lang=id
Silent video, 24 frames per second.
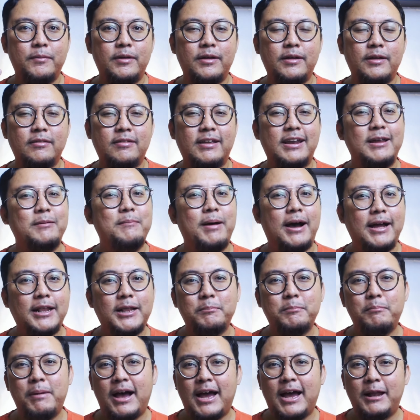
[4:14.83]
sering banget
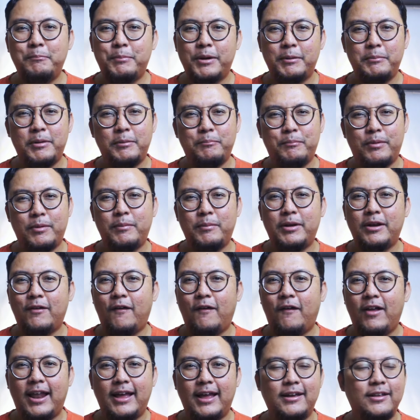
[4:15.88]
makan permen-permen
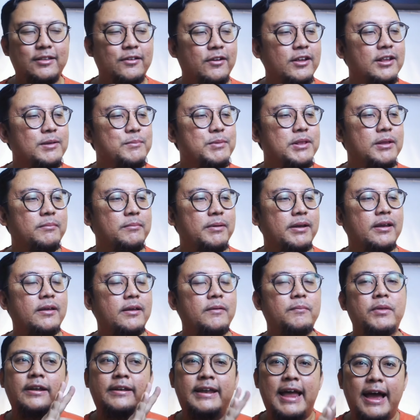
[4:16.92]
cola gitu loh teman-teman.
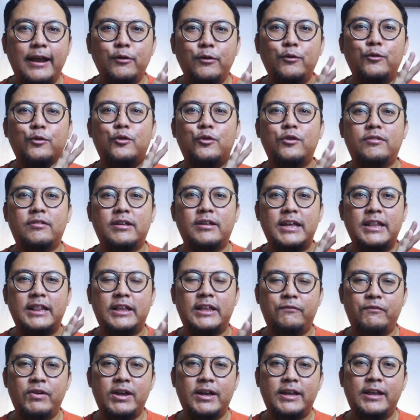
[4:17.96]
Dan untuk
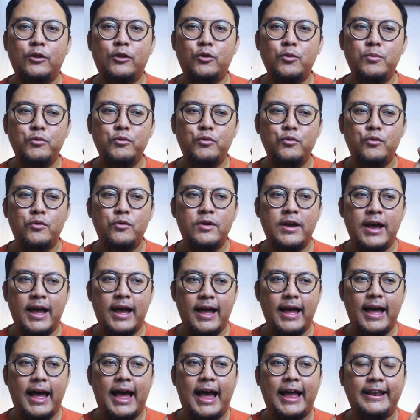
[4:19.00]
scientific dia tuh
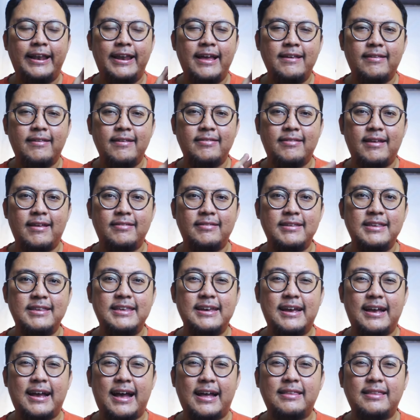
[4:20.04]
juga ada sensasi
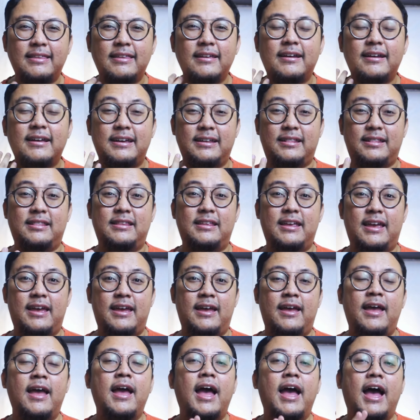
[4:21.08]
cekat-cekitnya.
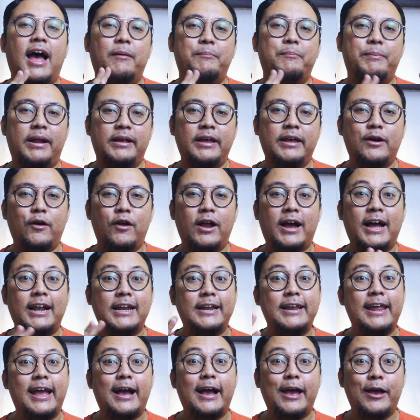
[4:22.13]
Apalagi kalau
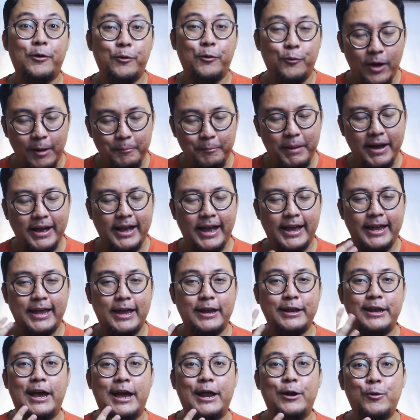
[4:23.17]
kalian yang kayak gue pakainya
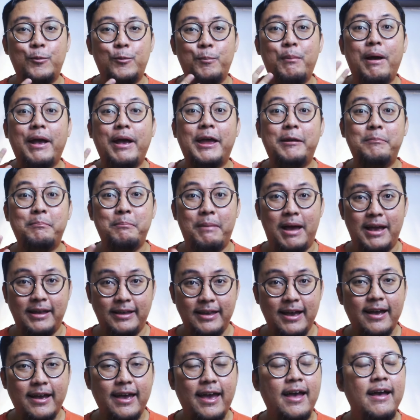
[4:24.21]
dengan lumayan
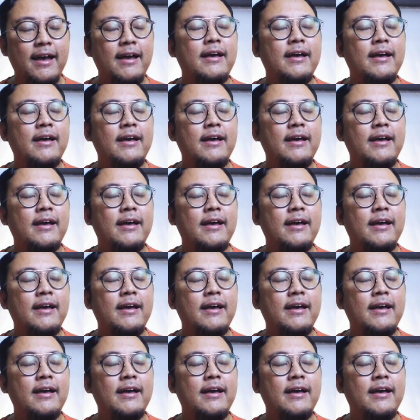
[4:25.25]
banyak ya,